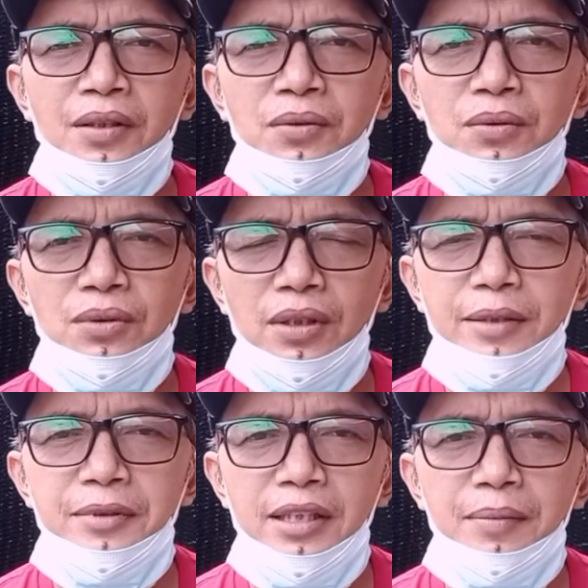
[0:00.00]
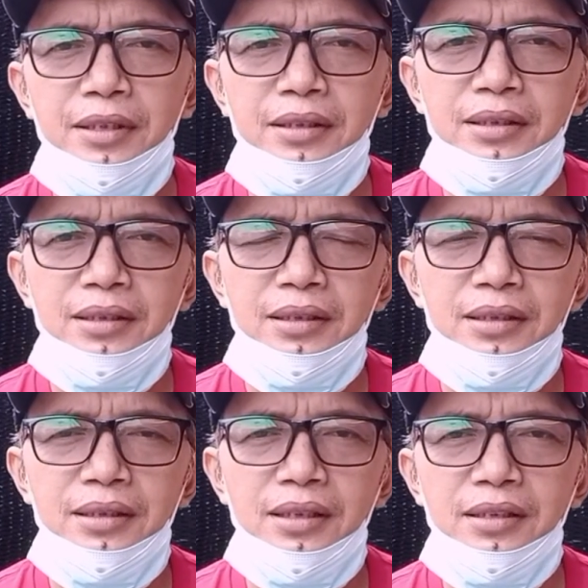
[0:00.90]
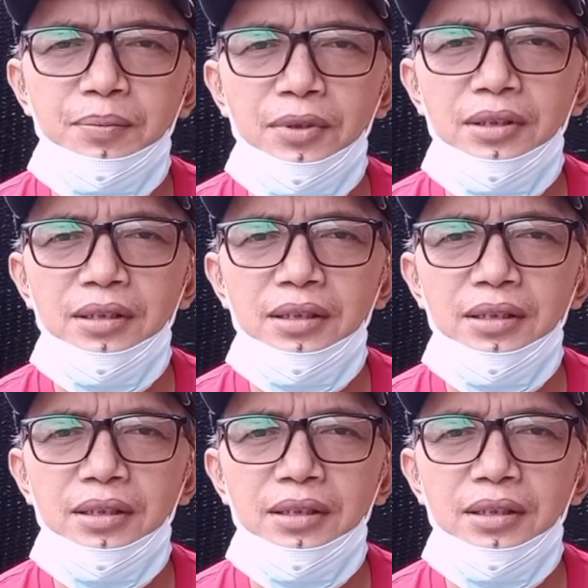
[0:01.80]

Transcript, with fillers: untuk live streaming tersebut